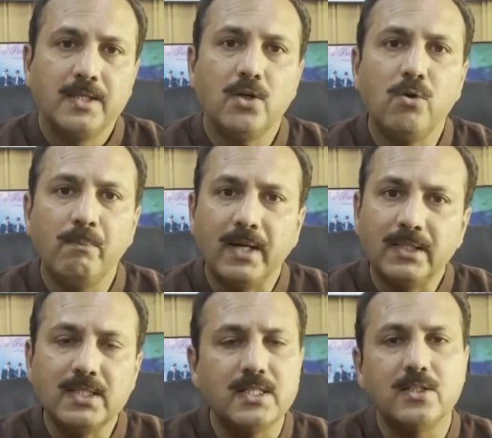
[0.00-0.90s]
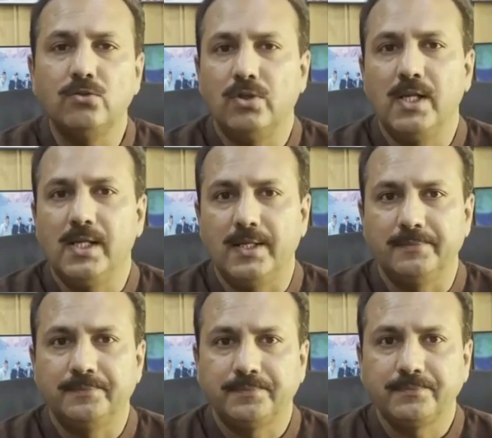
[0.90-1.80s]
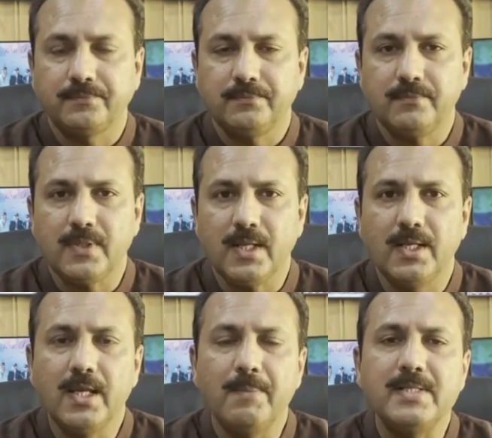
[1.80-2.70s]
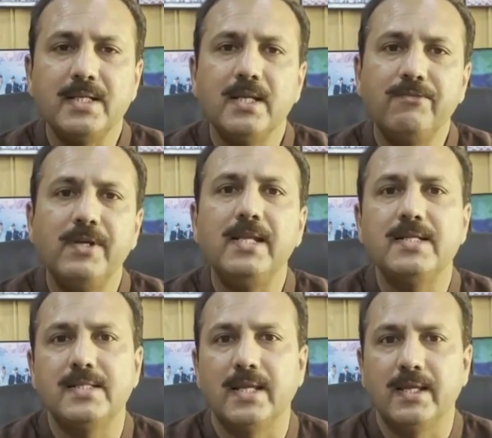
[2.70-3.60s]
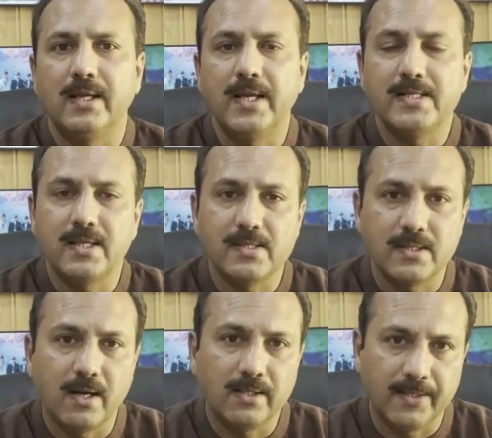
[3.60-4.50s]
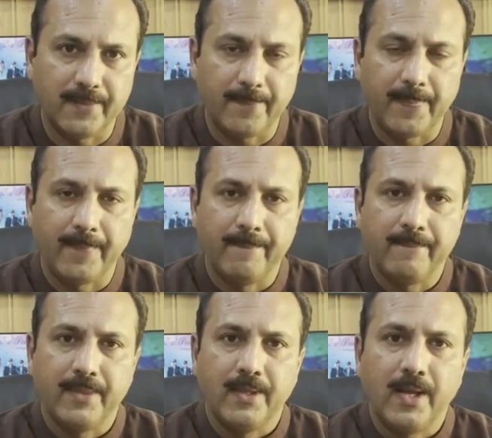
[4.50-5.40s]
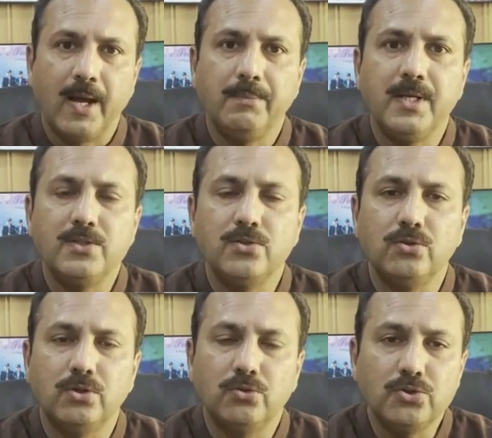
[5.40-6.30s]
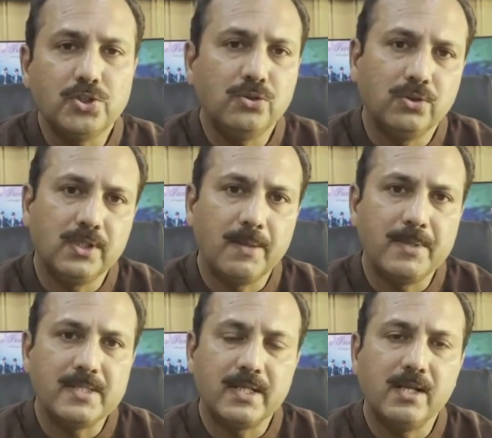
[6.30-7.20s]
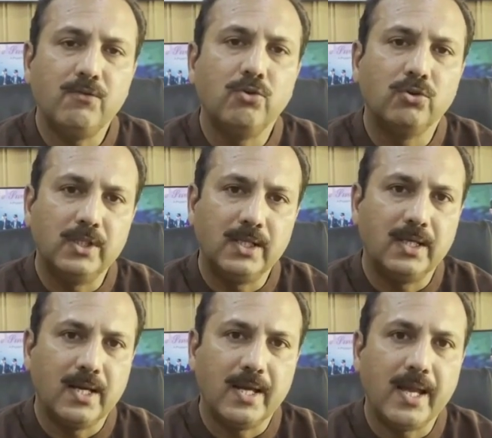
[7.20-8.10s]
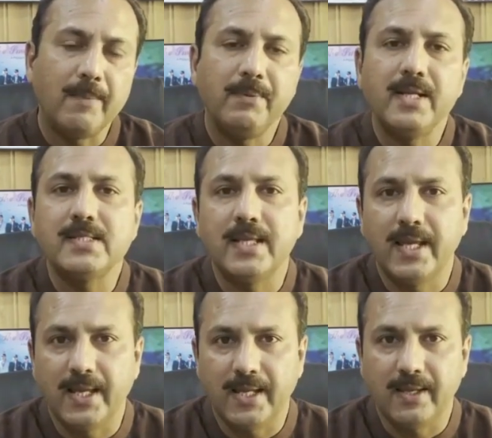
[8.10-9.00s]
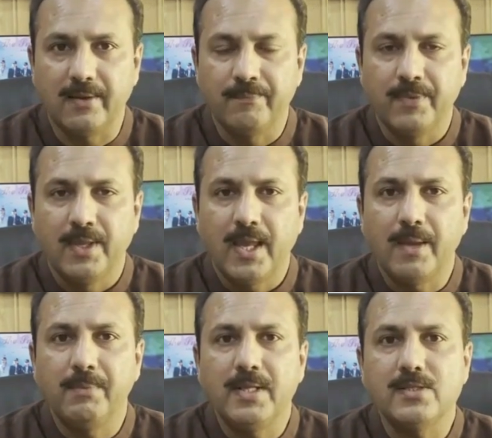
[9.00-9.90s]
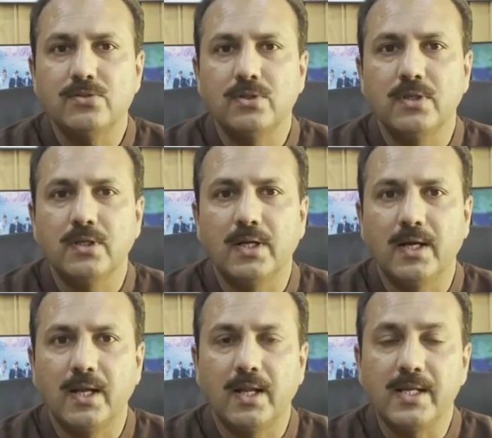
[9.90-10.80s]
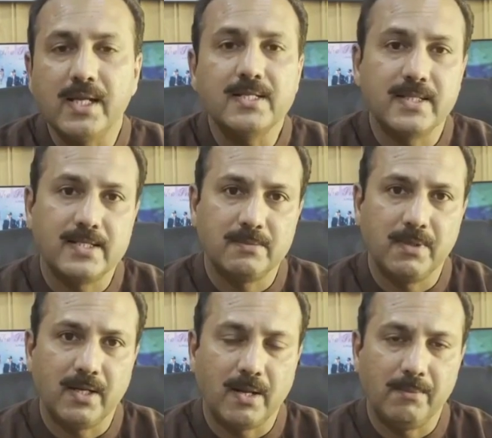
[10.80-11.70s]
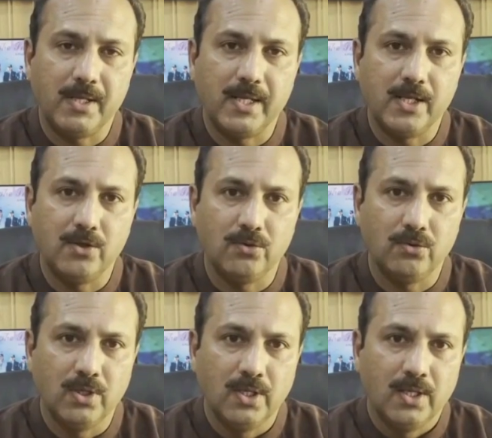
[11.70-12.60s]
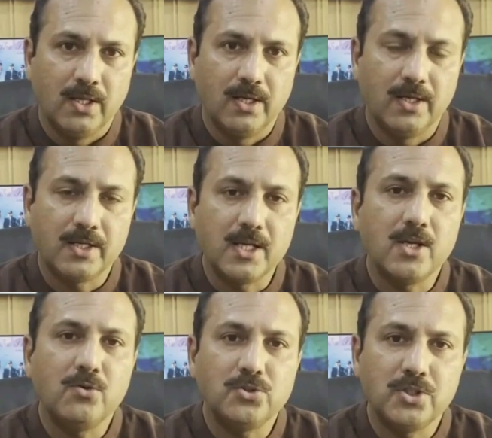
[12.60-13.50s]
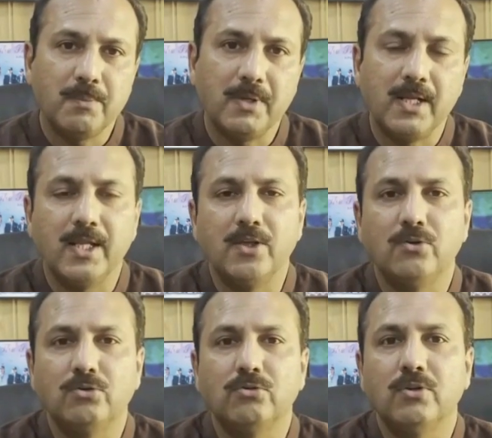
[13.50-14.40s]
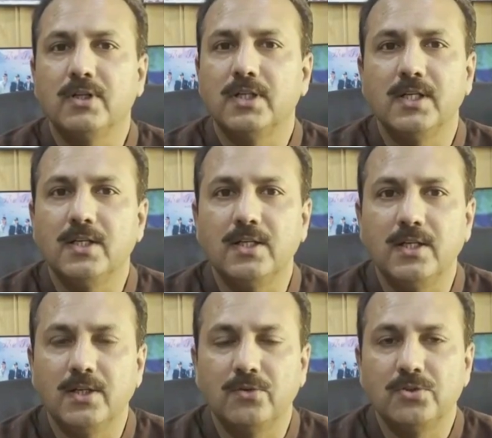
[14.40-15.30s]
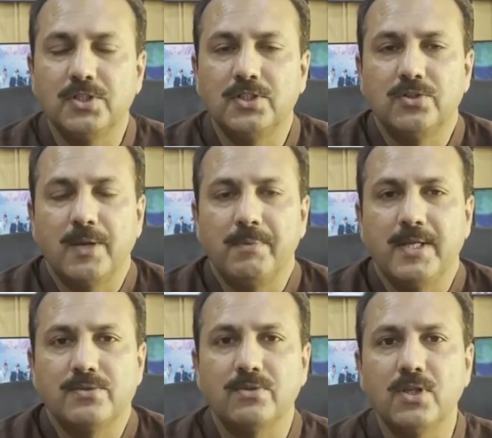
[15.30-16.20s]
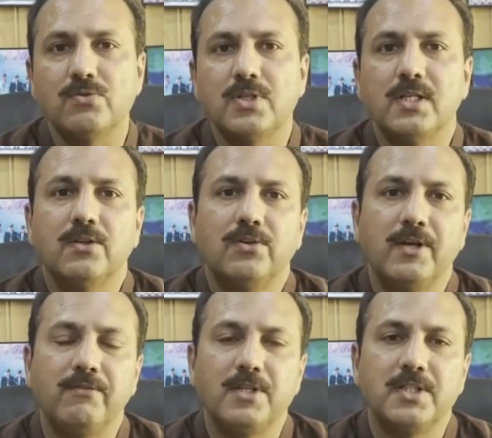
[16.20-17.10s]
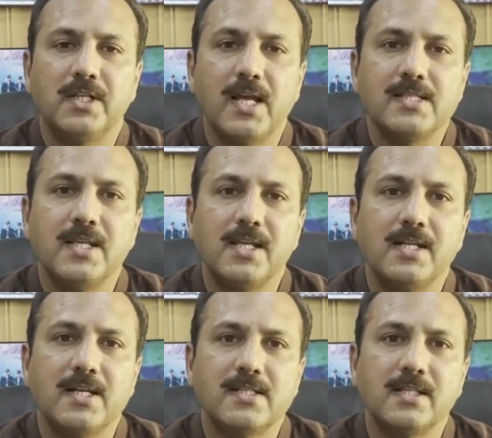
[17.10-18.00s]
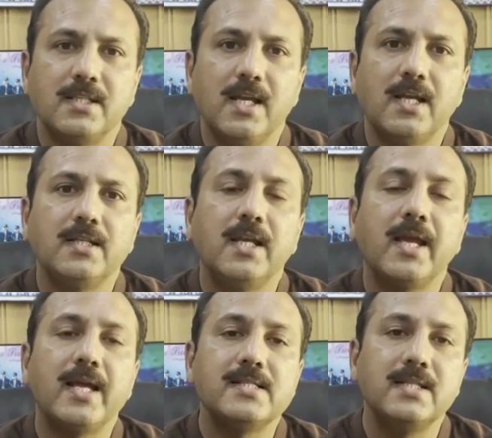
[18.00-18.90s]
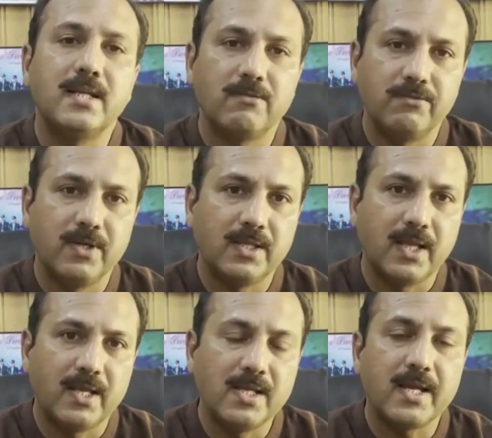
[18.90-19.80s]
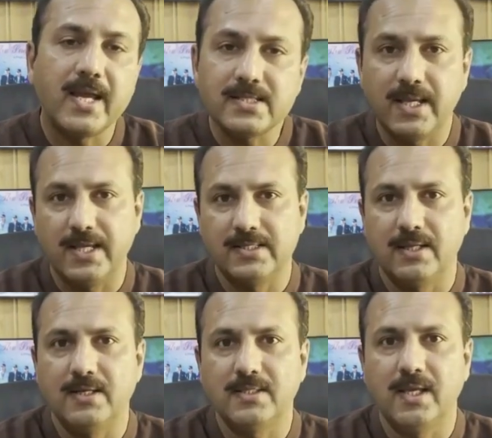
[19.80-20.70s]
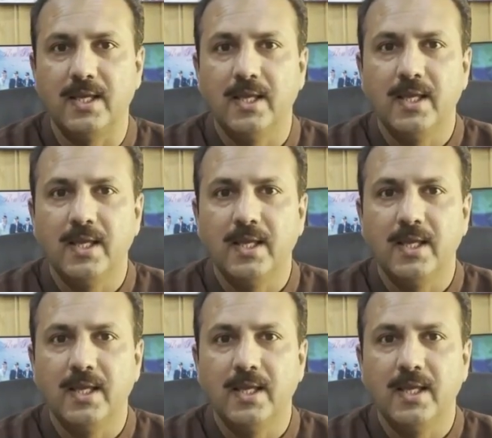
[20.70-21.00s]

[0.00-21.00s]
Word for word: ये कोई मादी चीज़ें तो नहीं हैं ये बेसिकली फीलिंग्स हैं एहसास हैं अब ये जो खुशी होती है बेसिकली वो होती क्या है हैप्पीनेस है क्या हैप्पीनेस अगर रियल सेंस में अगर हमने लेनी हो हकीकी खुशी हमने लेनी हो तो हकीकी खुशी जो हैप्पीनेस होती है उसकी तो डेफिनेशन ऐसे ही की जा सकती है कि ये एक ऐसी कैफियत है ये एक ऐसा एहसास है